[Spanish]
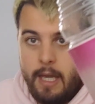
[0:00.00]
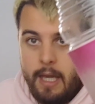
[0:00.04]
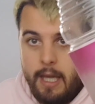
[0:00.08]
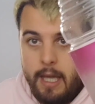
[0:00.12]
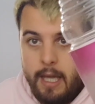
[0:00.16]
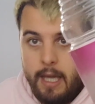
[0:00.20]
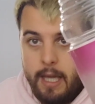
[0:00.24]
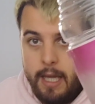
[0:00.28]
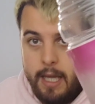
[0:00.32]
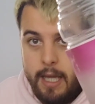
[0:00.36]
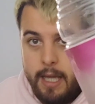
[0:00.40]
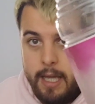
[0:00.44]

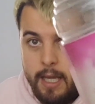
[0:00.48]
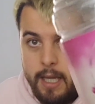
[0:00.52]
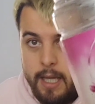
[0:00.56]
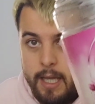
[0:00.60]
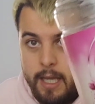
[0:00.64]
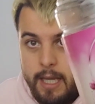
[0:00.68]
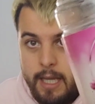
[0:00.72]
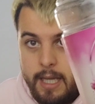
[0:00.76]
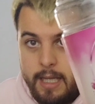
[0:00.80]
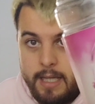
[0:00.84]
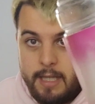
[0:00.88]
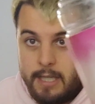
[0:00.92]

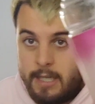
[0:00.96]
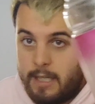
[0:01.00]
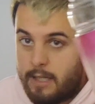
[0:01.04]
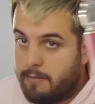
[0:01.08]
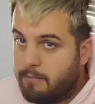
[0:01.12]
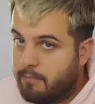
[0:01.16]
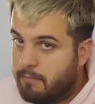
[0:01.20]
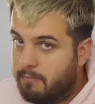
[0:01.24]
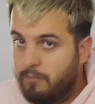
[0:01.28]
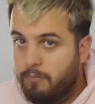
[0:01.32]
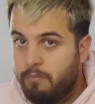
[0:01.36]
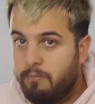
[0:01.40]
eh,
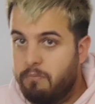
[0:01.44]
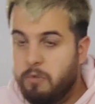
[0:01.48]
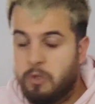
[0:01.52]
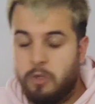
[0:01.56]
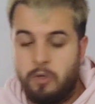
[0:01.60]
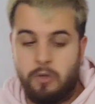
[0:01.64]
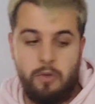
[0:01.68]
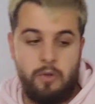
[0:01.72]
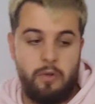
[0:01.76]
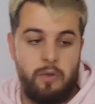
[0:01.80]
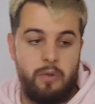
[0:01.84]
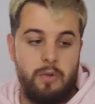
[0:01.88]
este
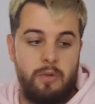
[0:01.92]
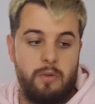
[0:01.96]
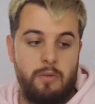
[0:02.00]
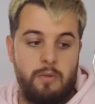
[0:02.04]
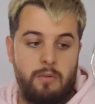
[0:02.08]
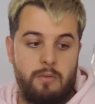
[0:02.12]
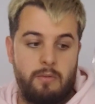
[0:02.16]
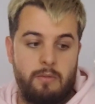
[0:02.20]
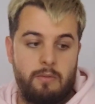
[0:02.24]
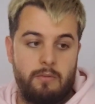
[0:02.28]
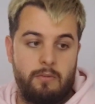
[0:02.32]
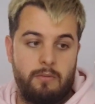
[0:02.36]

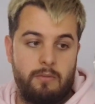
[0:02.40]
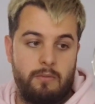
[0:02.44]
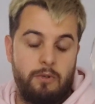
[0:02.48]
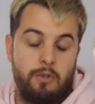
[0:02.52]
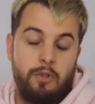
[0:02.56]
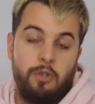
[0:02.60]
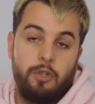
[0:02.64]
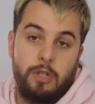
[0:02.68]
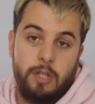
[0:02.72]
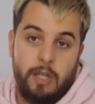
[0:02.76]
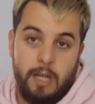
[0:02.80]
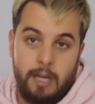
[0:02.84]
no,
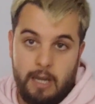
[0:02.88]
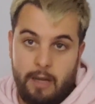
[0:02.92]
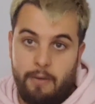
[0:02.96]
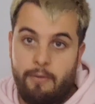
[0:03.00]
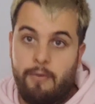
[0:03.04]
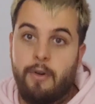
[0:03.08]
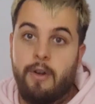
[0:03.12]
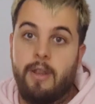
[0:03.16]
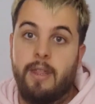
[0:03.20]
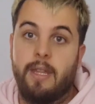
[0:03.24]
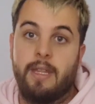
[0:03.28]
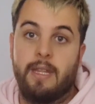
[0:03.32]
no tiene la
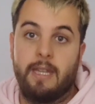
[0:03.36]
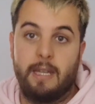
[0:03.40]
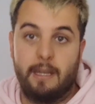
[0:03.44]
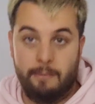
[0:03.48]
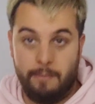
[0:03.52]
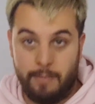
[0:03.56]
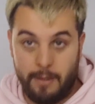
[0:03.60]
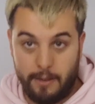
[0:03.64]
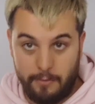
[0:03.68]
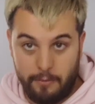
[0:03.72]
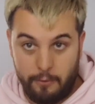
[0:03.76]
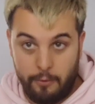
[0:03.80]
fuerza, tiene
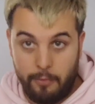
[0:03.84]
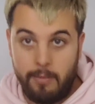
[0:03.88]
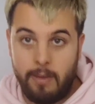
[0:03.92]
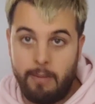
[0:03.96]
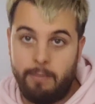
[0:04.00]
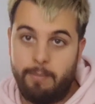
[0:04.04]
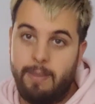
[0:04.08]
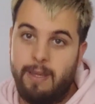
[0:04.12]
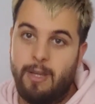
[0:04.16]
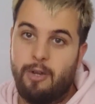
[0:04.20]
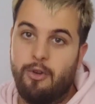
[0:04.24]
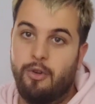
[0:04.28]
perfume,
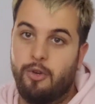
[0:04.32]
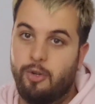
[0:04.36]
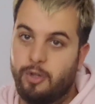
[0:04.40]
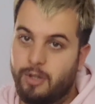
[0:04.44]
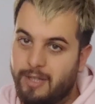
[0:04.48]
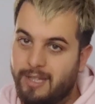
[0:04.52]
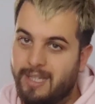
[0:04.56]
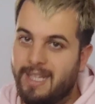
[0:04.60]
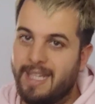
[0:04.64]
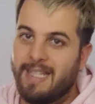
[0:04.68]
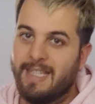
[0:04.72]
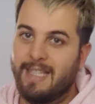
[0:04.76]
pero no
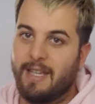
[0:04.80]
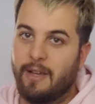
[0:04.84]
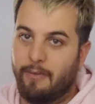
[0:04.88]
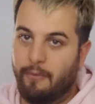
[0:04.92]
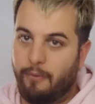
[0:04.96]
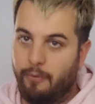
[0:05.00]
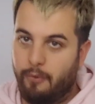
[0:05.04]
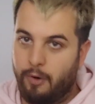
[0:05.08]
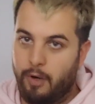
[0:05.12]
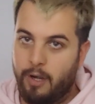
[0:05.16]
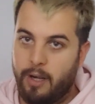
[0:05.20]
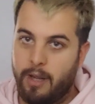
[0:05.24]
tiene esa
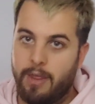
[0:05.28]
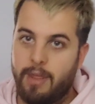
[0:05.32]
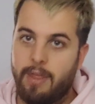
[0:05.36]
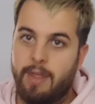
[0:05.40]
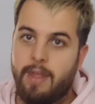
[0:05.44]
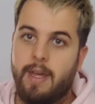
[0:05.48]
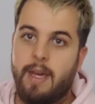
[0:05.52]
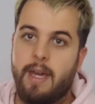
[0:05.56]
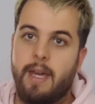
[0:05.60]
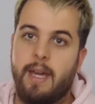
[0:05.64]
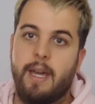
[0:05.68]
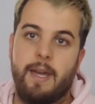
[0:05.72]

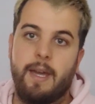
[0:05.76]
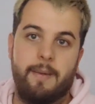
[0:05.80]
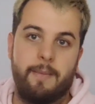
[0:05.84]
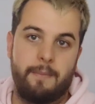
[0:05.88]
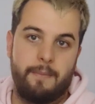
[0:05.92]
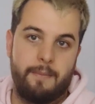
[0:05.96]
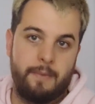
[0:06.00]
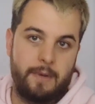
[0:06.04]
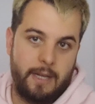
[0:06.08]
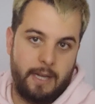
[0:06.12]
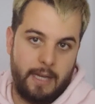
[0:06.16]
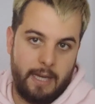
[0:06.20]
fuerza
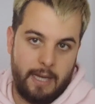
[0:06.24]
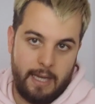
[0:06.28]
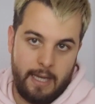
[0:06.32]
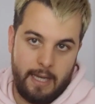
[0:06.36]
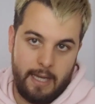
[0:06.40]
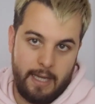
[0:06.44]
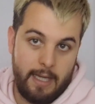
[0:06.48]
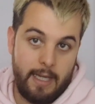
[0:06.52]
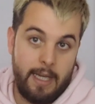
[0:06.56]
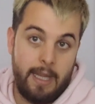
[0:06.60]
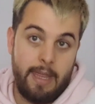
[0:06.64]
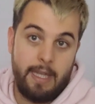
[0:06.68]

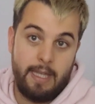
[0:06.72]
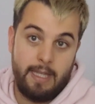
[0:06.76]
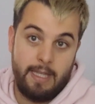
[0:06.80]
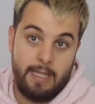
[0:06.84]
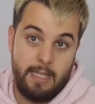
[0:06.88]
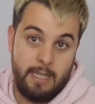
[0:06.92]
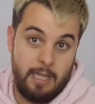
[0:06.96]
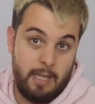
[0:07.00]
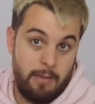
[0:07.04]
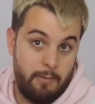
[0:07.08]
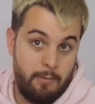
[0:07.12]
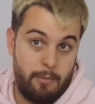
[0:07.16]
que
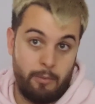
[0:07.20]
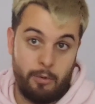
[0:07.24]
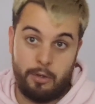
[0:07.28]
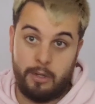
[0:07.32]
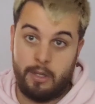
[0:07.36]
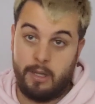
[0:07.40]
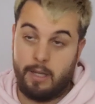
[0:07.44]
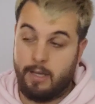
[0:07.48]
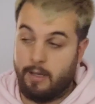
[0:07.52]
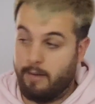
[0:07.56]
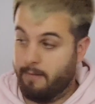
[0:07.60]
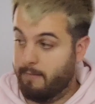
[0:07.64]
necesitamos,
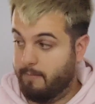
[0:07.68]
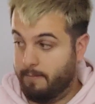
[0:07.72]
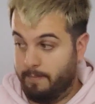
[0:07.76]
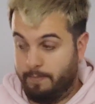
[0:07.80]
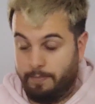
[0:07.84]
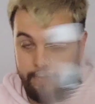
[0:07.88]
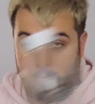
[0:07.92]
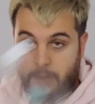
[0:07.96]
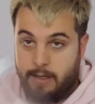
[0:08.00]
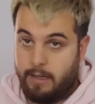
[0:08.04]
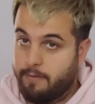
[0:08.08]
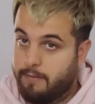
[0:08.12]
porque
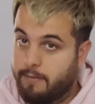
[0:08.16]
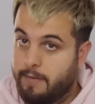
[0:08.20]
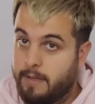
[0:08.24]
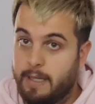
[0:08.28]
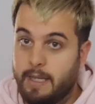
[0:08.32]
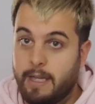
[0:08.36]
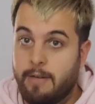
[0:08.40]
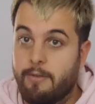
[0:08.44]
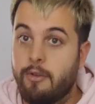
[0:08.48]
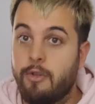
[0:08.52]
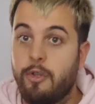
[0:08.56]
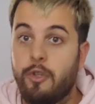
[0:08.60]
al fin y
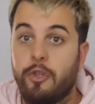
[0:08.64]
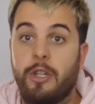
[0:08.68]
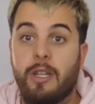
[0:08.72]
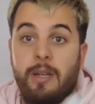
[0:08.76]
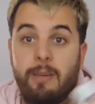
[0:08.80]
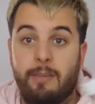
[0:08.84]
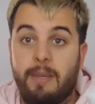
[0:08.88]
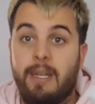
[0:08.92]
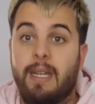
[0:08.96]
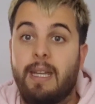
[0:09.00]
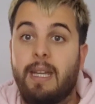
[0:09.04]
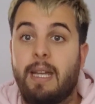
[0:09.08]
al cabo no
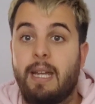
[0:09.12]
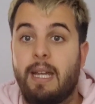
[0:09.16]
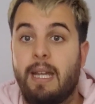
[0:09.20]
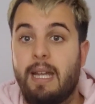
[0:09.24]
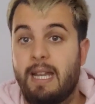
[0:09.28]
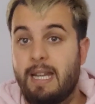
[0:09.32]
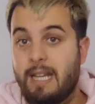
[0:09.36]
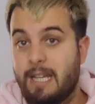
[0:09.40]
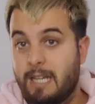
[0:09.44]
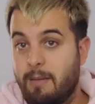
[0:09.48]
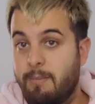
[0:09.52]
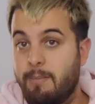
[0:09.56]
termina
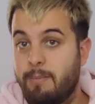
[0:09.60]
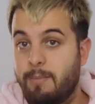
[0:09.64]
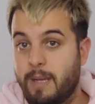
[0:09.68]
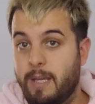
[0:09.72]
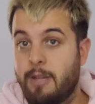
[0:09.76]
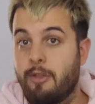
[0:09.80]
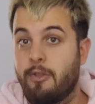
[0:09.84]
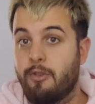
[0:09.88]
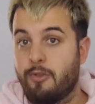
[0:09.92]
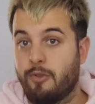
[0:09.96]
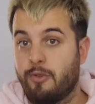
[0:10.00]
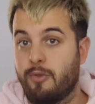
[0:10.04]

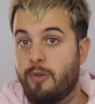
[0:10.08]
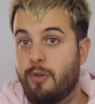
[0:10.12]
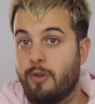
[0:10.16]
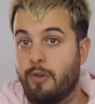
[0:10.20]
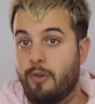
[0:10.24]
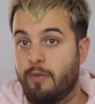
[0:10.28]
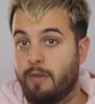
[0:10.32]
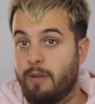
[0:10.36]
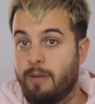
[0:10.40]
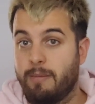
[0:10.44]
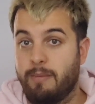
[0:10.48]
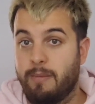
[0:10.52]
limpiando el
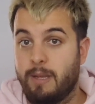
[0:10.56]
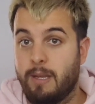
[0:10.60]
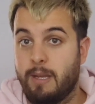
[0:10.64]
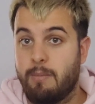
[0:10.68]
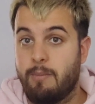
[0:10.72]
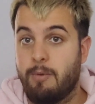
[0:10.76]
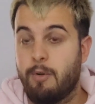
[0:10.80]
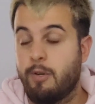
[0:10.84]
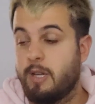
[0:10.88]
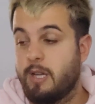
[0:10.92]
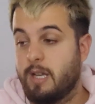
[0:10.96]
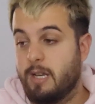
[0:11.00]
suelo bien,
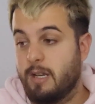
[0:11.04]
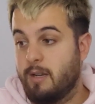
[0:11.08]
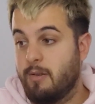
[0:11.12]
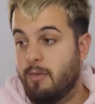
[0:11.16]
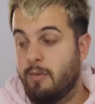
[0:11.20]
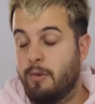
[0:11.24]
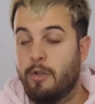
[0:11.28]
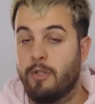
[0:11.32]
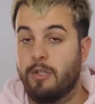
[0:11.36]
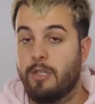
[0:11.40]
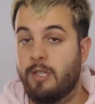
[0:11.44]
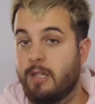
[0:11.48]
porque
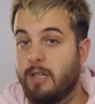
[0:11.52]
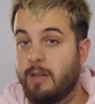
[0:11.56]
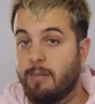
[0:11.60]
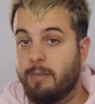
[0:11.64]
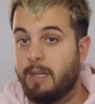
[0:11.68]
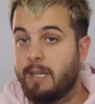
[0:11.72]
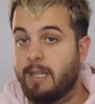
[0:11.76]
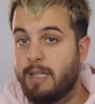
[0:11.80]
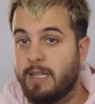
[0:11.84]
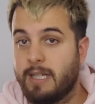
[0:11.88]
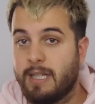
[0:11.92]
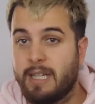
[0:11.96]
luego se
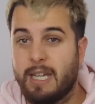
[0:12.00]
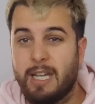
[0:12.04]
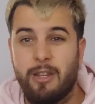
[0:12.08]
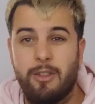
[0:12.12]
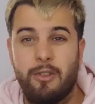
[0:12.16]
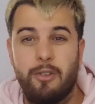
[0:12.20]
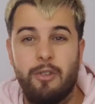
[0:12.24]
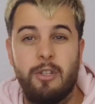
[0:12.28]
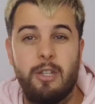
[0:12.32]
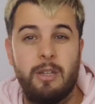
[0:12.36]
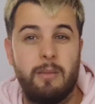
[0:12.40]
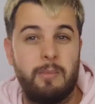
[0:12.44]
termina
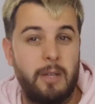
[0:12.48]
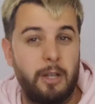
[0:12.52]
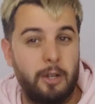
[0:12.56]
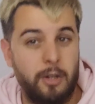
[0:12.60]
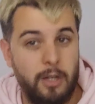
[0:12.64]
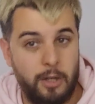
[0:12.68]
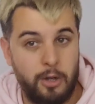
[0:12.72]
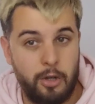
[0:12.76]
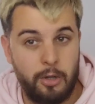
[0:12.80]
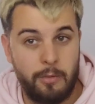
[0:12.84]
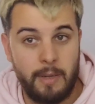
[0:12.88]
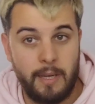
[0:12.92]
secando y termina
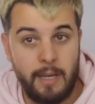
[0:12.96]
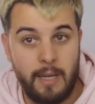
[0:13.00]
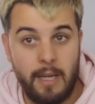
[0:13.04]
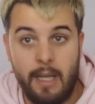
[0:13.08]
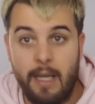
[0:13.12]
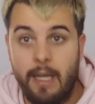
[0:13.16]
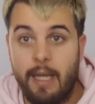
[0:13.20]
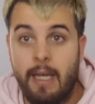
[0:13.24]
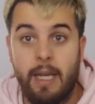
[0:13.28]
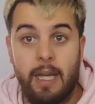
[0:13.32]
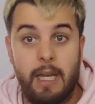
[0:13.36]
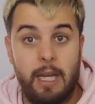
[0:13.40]
oliendo mal,
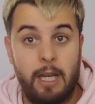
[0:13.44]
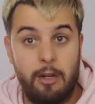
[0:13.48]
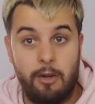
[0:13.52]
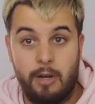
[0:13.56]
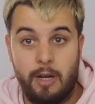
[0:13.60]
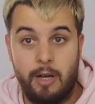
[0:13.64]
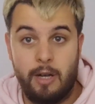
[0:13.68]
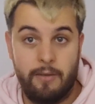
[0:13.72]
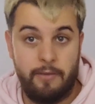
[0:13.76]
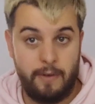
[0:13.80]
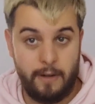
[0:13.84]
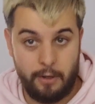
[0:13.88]
y no
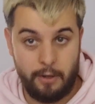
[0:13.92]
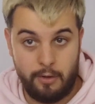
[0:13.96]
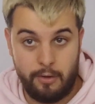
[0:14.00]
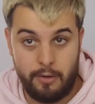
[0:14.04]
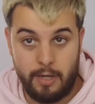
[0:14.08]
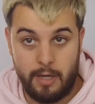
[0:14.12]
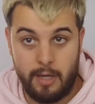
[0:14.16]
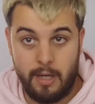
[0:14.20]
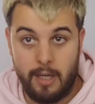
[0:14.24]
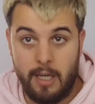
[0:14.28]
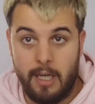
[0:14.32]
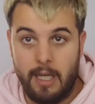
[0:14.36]
es la
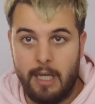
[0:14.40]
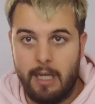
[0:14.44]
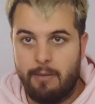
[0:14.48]
fregona.